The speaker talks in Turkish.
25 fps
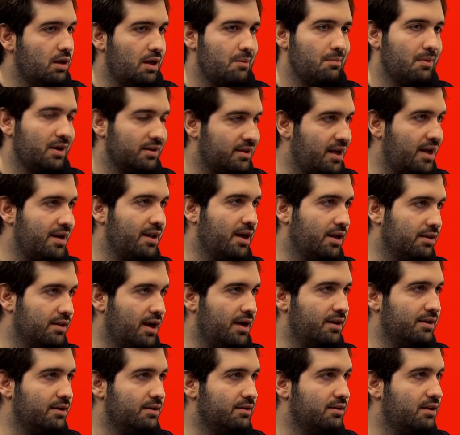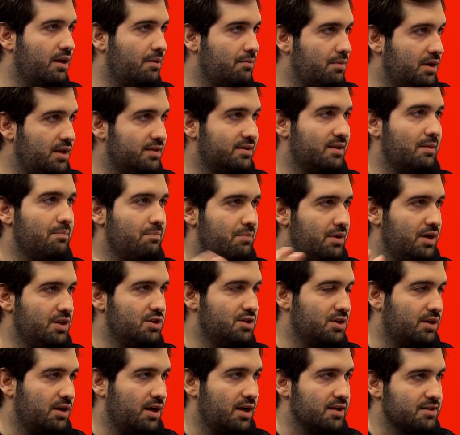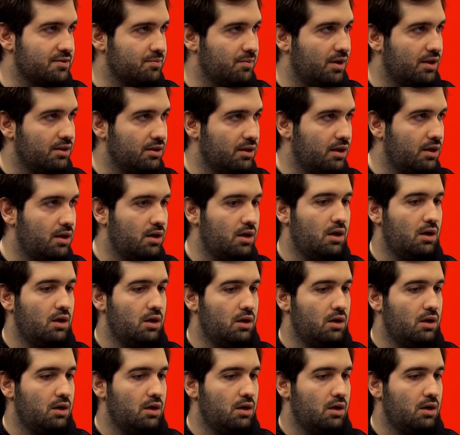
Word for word: hani madalya adaylarından biriyiz hep birinci klasmanda.